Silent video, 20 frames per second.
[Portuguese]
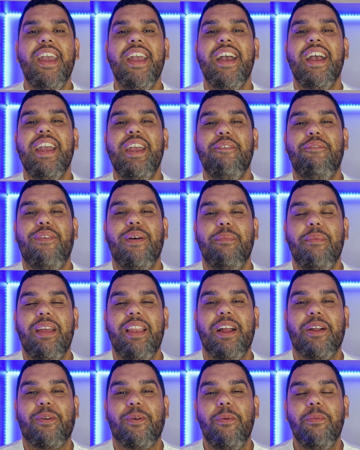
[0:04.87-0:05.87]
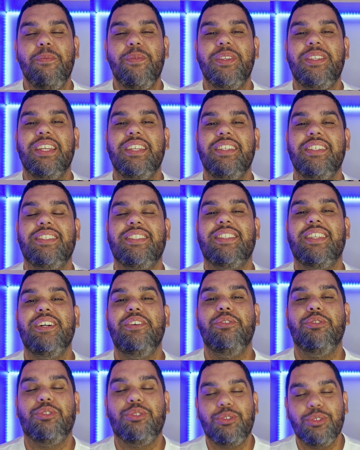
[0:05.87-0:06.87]
aí família, como vocês
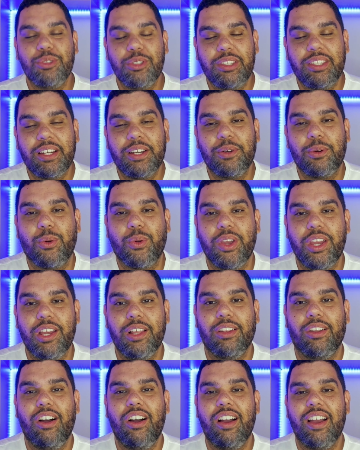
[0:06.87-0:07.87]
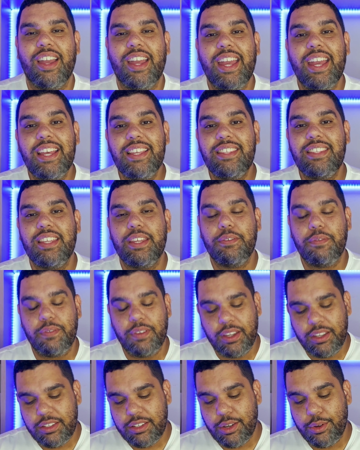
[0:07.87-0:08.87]
estão? Tudo tranquilo? Ó, esse
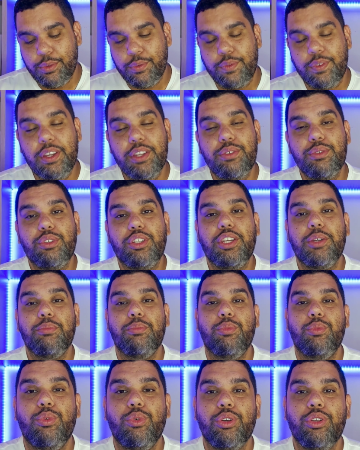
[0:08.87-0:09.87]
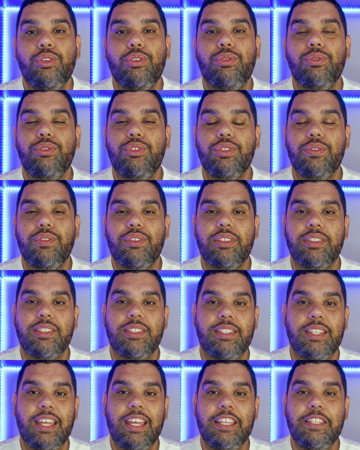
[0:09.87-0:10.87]
vídeo é um vídeo que muito de
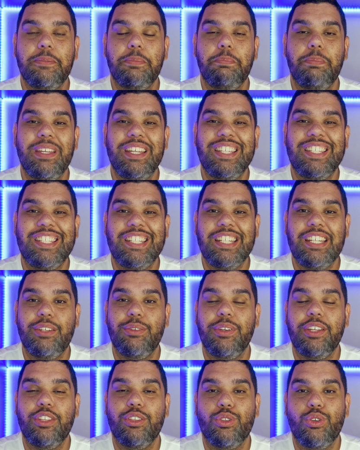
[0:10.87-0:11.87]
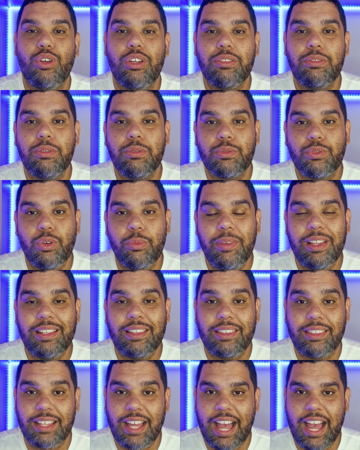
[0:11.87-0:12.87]
vocês pediram em nossos
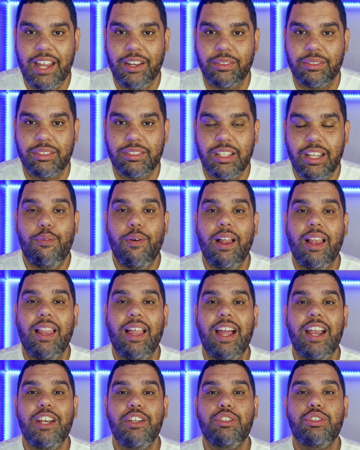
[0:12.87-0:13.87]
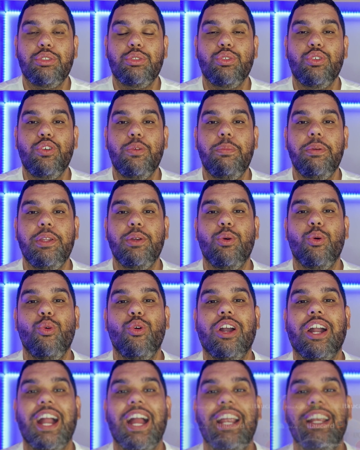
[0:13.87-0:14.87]
comentários. Falar sobre o
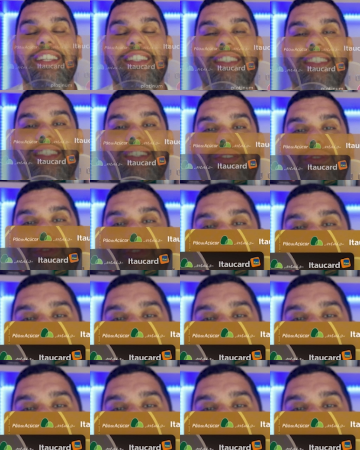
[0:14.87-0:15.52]
cartão de